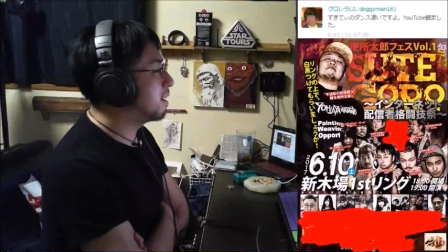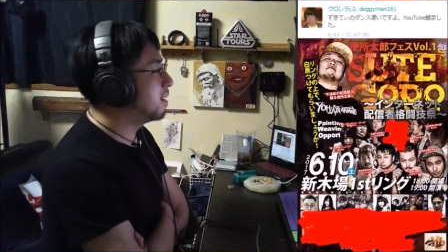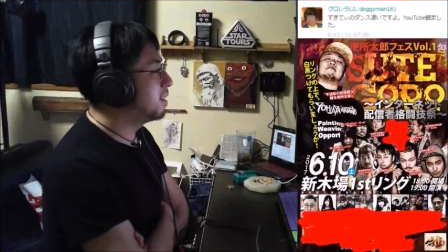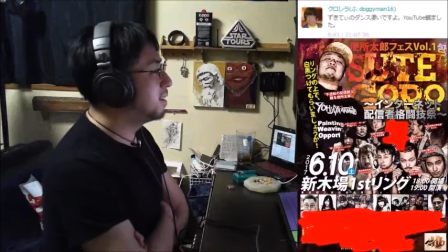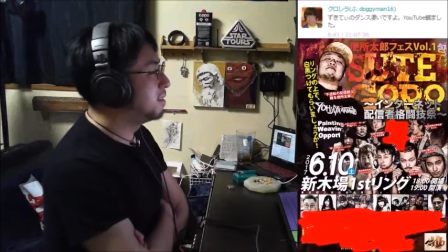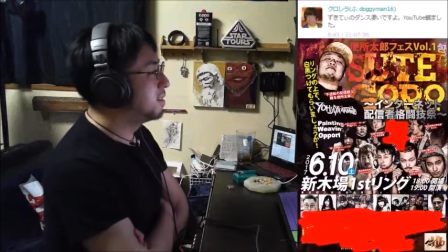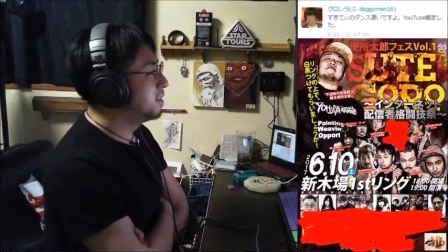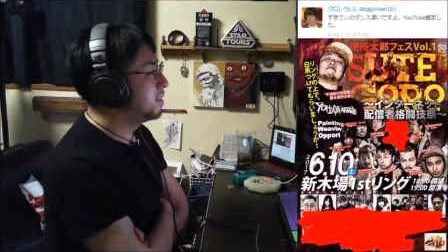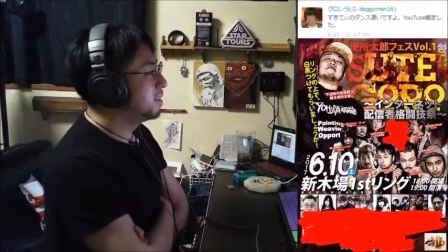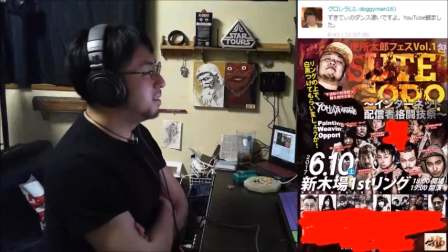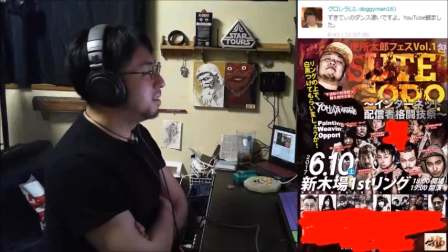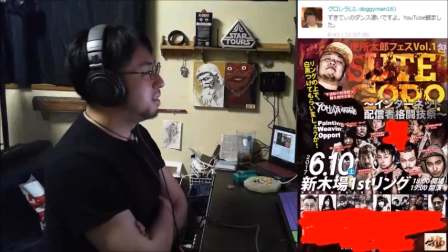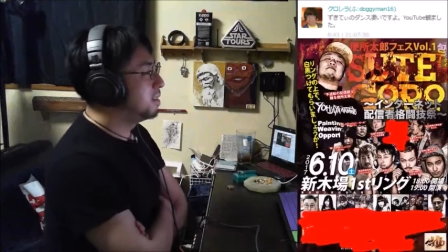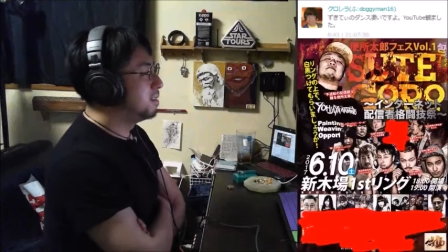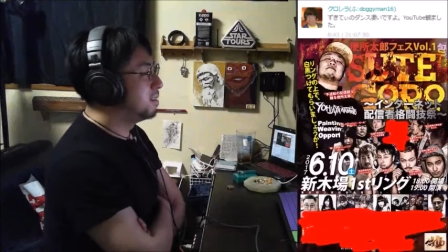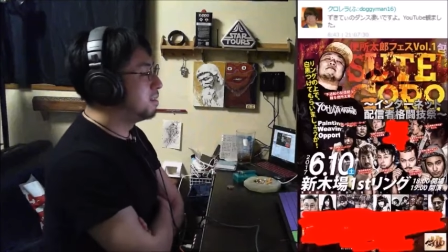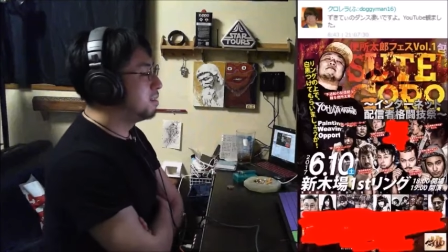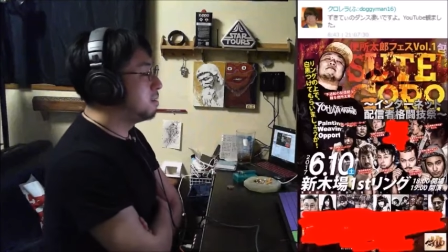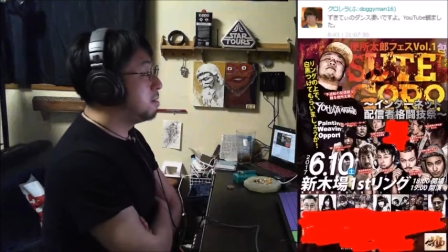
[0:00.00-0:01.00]
えー、
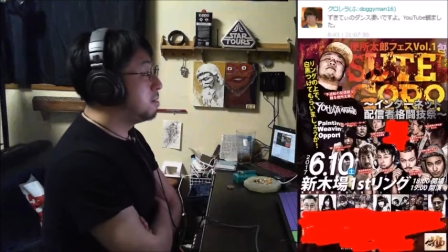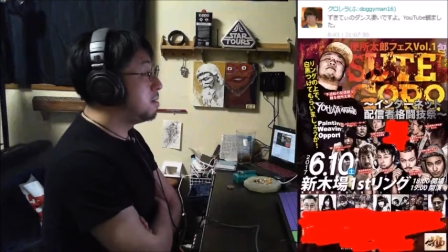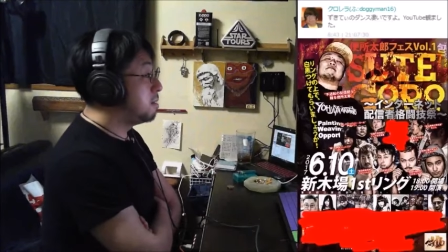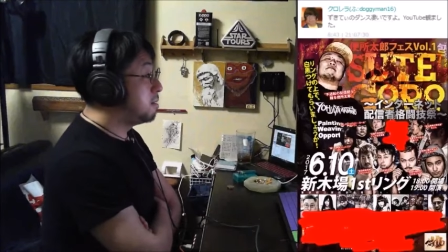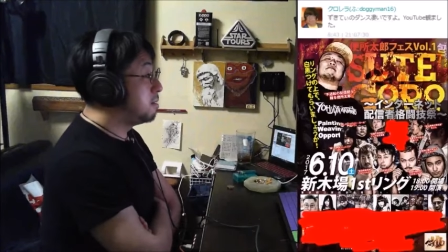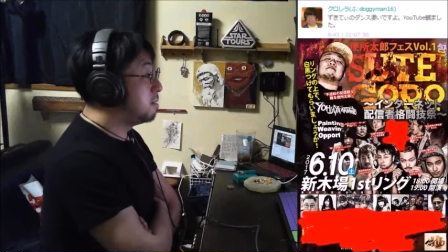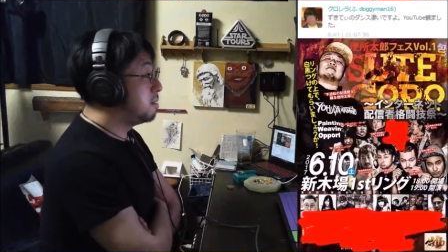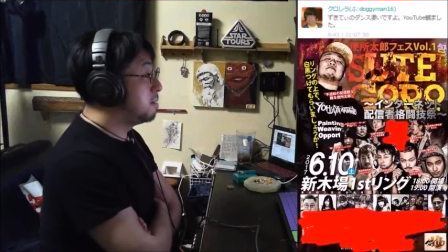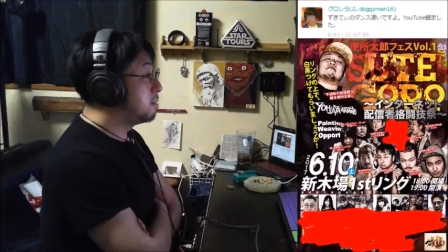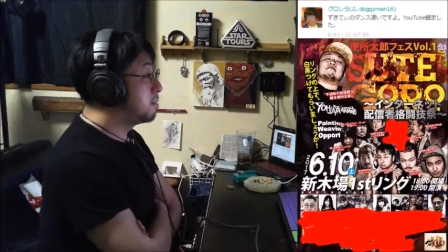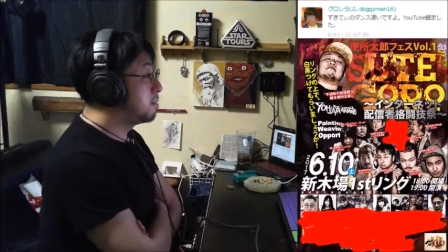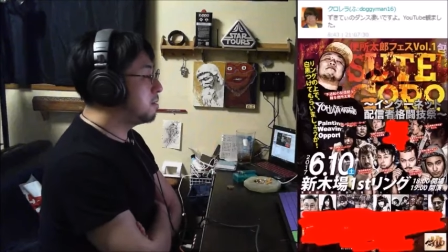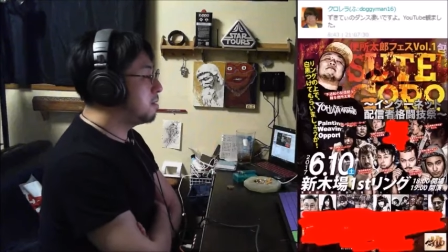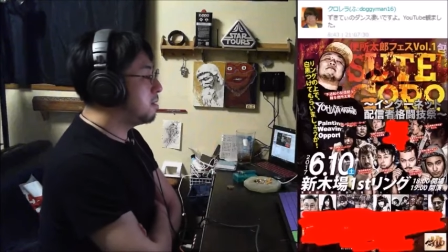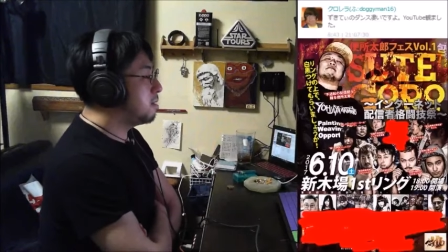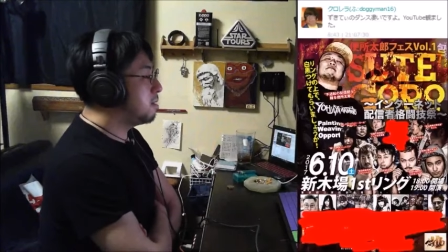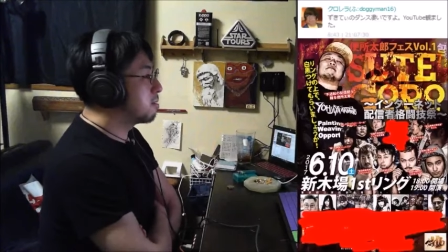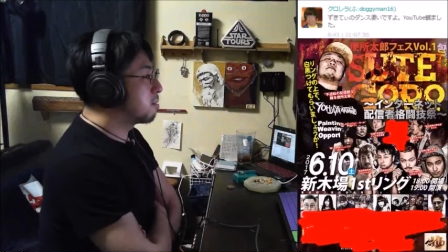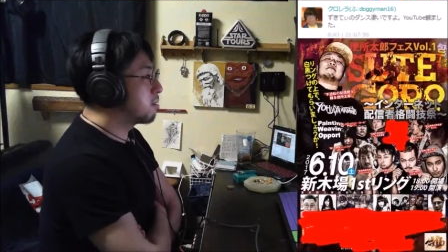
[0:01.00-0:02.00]
ズキティの段すごいん
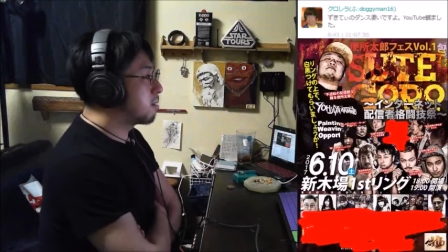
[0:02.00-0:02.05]
だ。